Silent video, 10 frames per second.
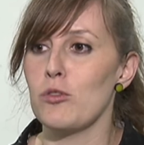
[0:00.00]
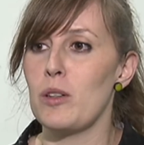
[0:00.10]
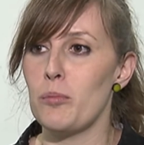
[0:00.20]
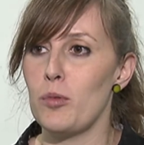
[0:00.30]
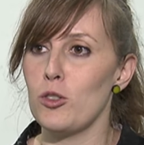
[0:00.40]
un
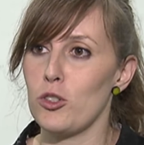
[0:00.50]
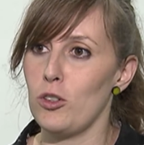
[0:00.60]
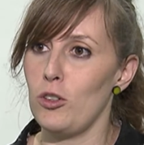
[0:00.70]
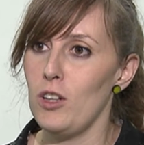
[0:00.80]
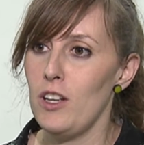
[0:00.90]

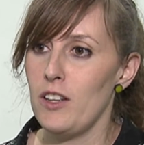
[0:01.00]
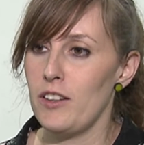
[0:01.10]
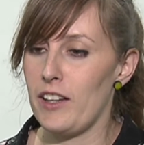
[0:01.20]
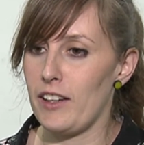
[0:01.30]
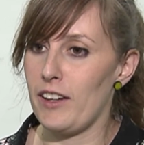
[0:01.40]
impulso,
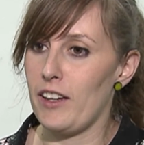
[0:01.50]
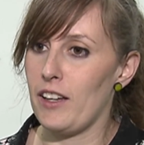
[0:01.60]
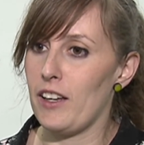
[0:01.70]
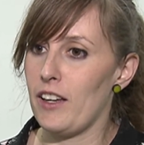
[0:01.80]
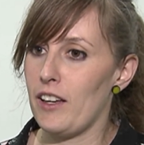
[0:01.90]
de
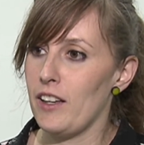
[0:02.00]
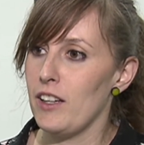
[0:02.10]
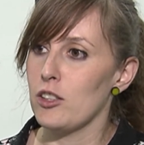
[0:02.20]
que